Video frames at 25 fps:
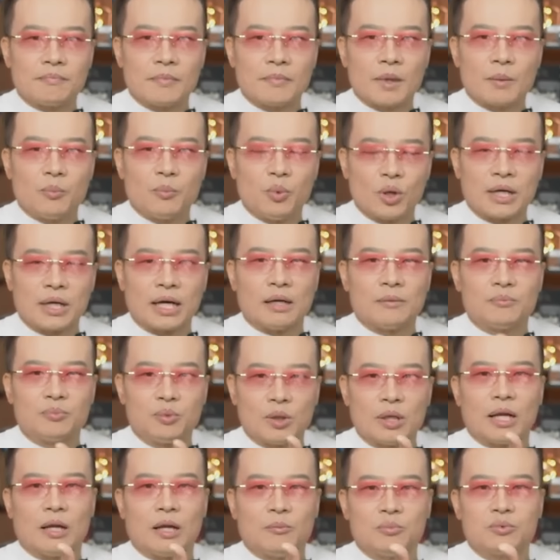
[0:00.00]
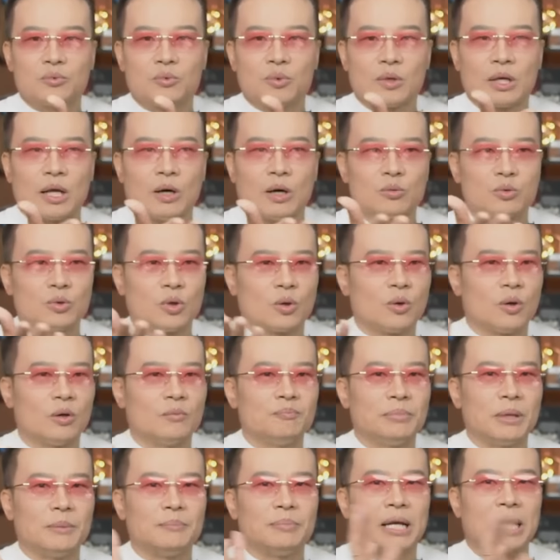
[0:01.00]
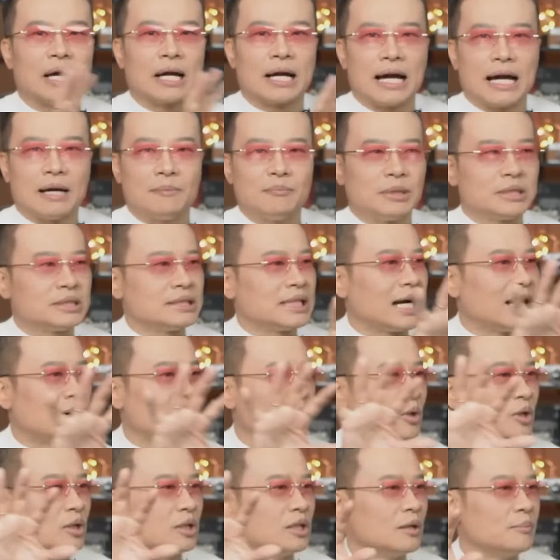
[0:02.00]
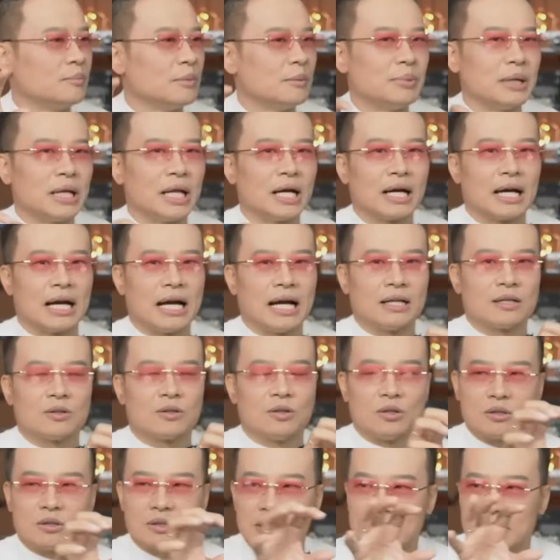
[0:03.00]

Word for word: พูดงานพวกเราพวกเราทุกคนเป็นพลังงานพระเจ้าหมดเลย เป็นพลังงานของ